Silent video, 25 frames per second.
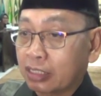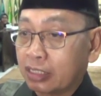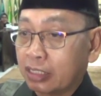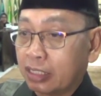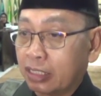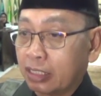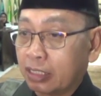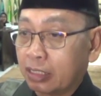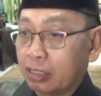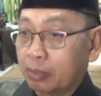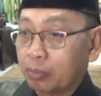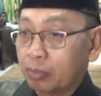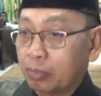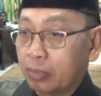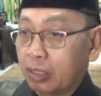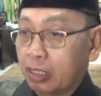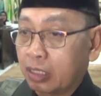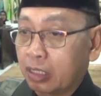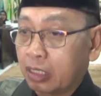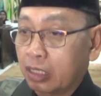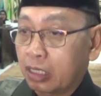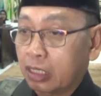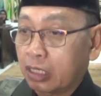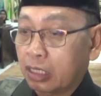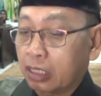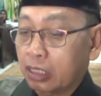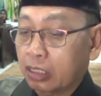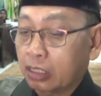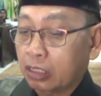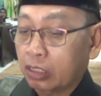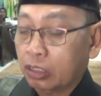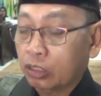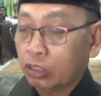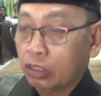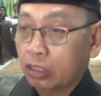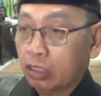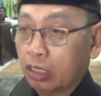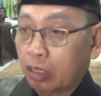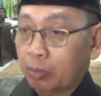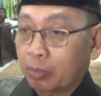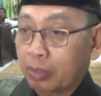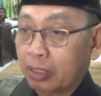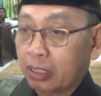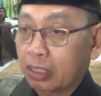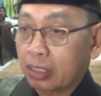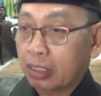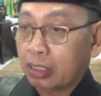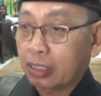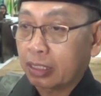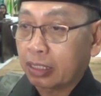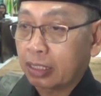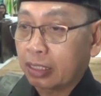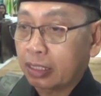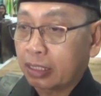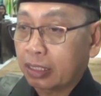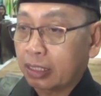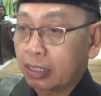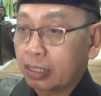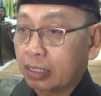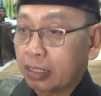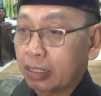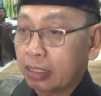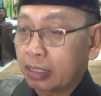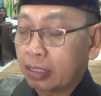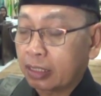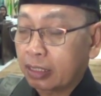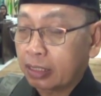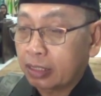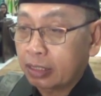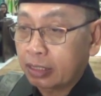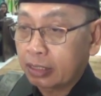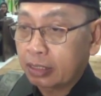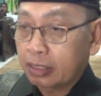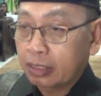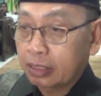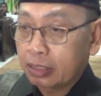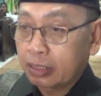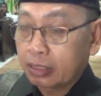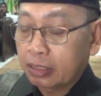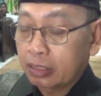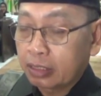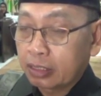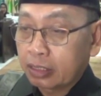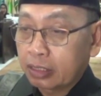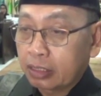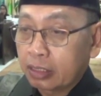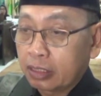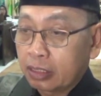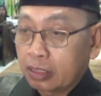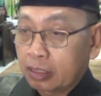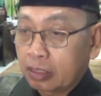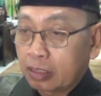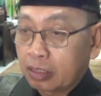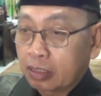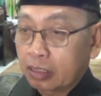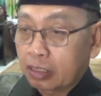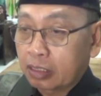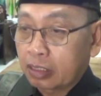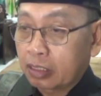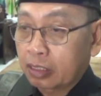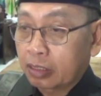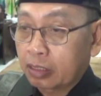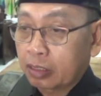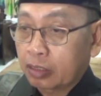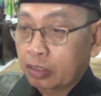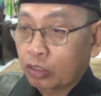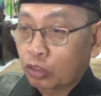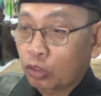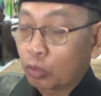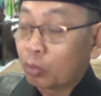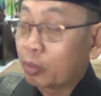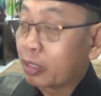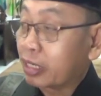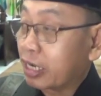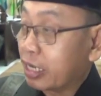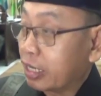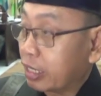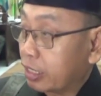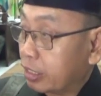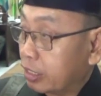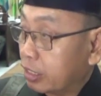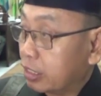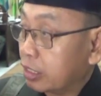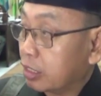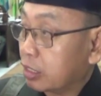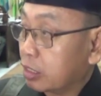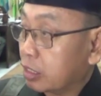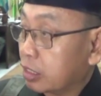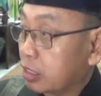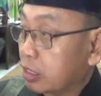Selain itu, perhatian dan kepedulian DPRD Kalsel terhadap pembangunan di bidang perikanan